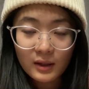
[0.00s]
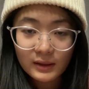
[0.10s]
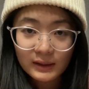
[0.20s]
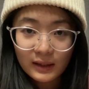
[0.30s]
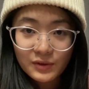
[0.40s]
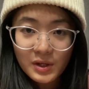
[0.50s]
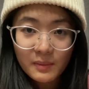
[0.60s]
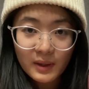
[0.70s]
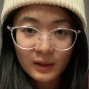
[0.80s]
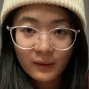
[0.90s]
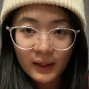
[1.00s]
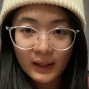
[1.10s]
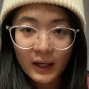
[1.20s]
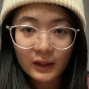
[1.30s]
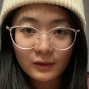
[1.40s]
像这边的话，
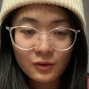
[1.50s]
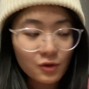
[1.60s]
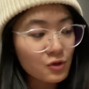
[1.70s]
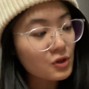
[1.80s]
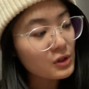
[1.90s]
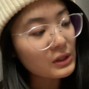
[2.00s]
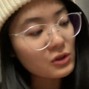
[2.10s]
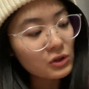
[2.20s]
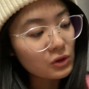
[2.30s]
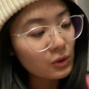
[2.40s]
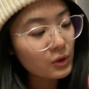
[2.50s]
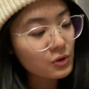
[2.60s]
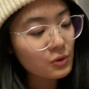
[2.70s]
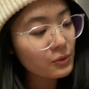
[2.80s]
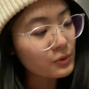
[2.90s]
它可能就是一直都会
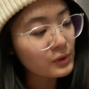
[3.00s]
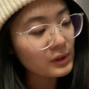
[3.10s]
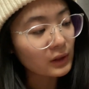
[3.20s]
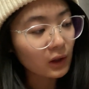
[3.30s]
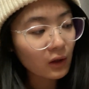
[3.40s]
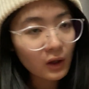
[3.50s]
是绿色的，